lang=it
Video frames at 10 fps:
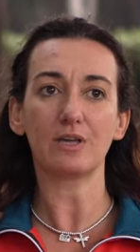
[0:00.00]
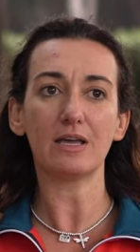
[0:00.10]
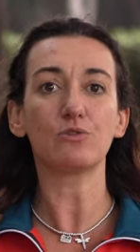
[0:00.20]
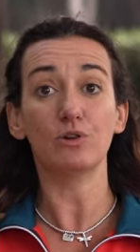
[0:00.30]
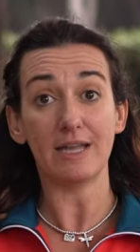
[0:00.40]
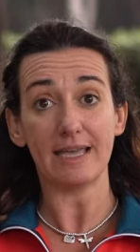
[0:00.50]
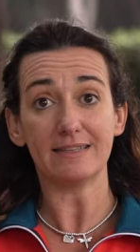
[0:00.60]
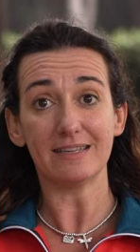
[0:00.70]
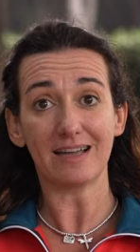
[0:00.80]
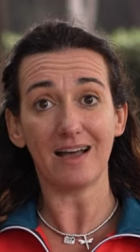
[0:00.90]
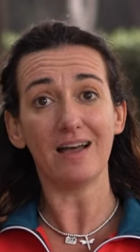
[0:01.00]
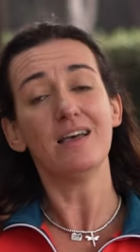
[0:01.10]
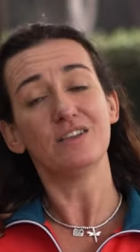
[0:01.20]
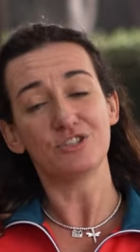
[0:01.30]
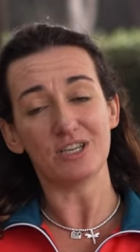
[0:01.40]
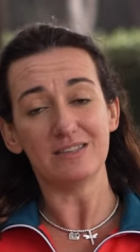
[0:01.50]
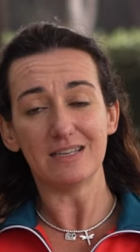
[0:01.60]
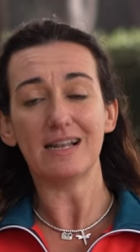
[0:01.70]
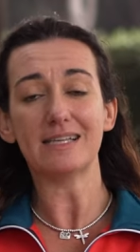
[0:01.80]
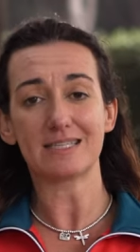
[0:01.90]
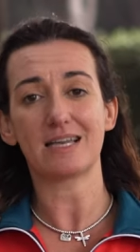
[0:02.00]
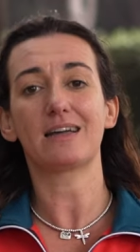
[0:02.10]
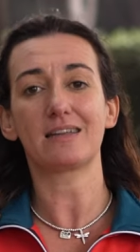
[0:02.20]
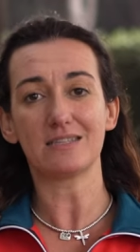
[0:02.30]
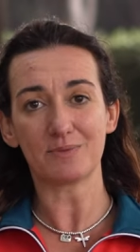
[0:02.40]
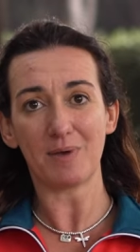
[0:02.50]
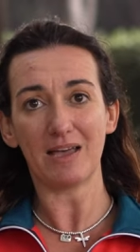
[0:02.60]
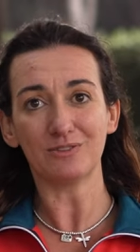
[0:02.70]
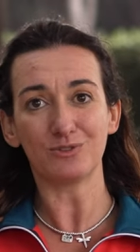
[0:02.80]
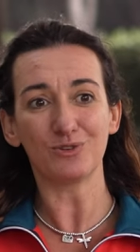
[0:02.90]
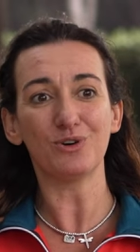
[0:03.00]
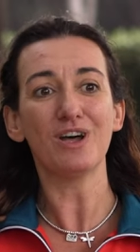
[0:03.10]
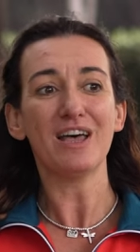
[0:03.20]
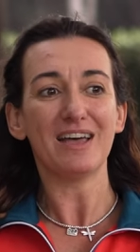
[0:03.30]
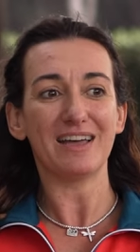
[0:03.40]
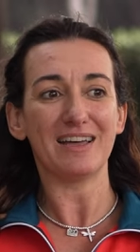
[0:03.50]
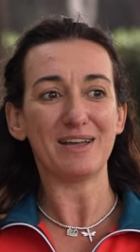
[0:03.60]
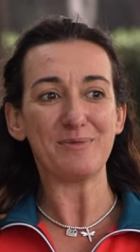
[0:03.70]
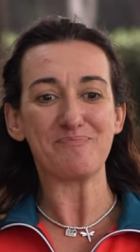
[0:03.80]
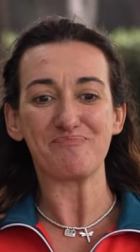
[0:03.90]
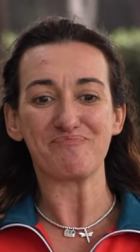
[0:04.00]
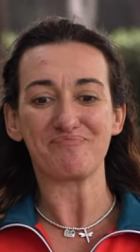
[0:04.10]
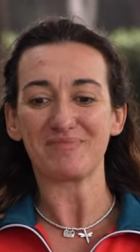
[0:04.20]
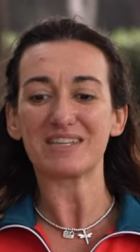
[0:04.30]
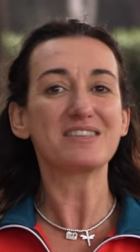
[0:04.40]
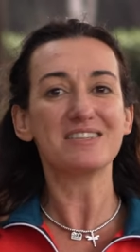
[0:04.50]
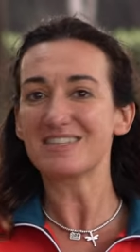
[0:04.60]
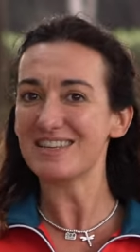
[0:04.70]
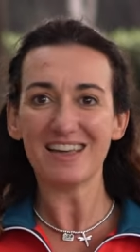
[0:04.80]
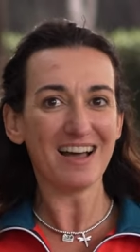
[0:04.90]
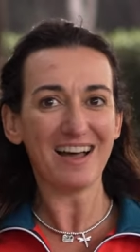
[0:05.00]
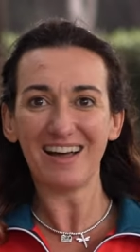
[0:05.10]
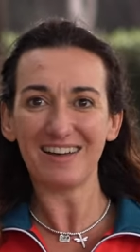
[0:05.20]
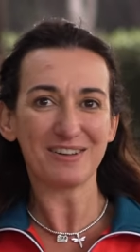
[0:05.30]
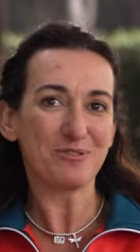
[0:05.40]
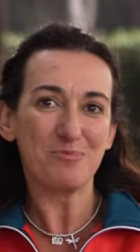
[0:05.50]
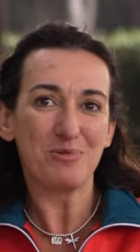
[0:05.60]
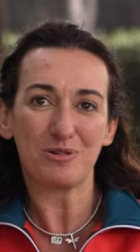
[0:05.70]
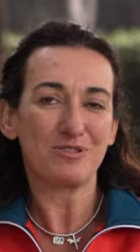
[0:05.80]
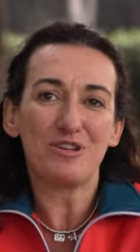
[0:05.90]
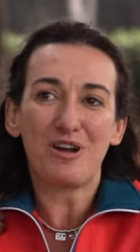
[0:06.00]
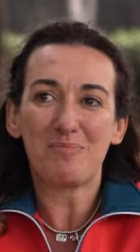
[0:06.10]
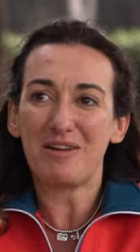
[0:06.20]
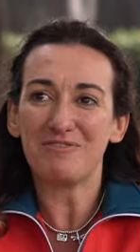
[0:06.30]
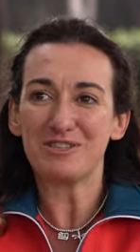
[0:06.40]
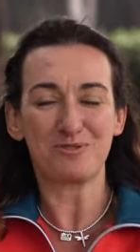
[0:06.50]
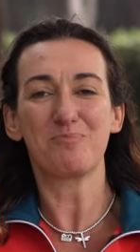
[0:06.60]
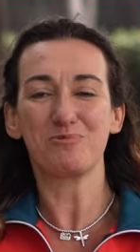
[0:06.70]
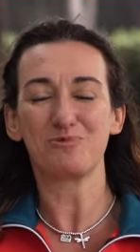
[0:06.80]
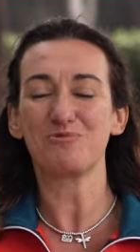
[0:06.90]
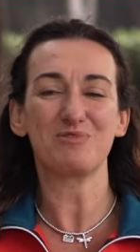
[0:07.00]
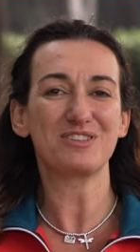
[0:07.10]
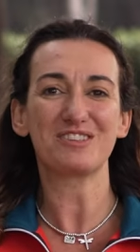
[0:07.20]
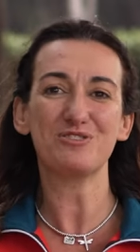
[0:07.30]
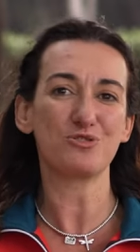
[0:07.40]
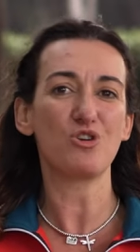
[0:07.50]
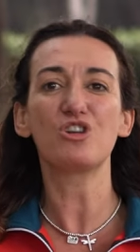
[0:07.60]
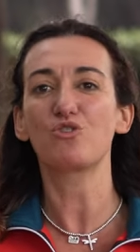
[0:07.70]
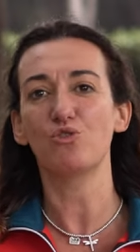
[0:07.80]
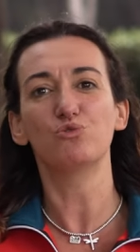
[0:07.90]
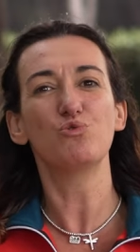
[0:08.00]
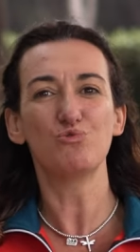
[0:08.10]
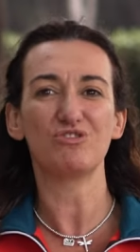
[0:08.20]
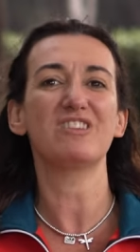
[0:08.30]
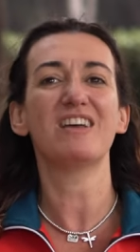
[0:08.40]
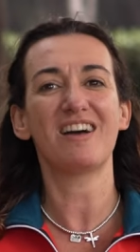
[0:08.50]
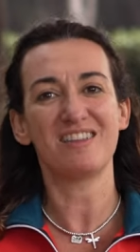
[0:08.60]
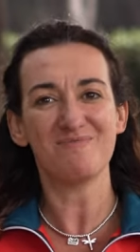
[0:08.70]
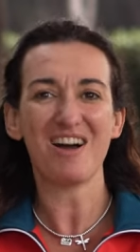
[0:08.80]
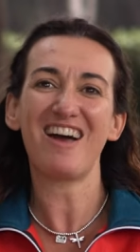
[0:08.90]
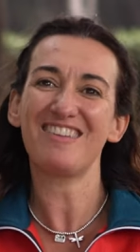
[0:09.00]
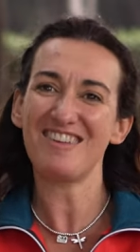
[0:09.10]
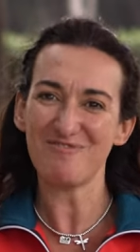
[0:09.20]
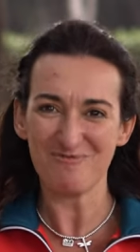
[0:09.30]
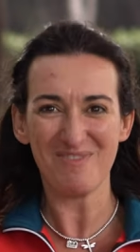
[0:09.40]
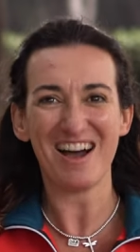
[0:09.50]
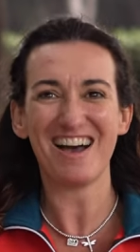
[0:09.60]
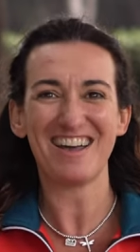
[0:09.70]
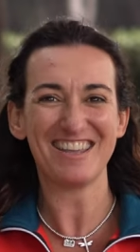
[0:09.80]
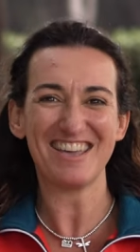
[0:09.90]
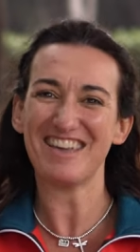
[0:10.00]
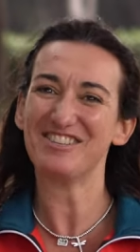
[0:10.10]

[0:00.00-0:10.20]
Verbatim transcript: che con etica, gentilezza gentilezza, rispetto ehm, si sia, io l'abbia visto appunto in questi giorni con tutti, animali, umani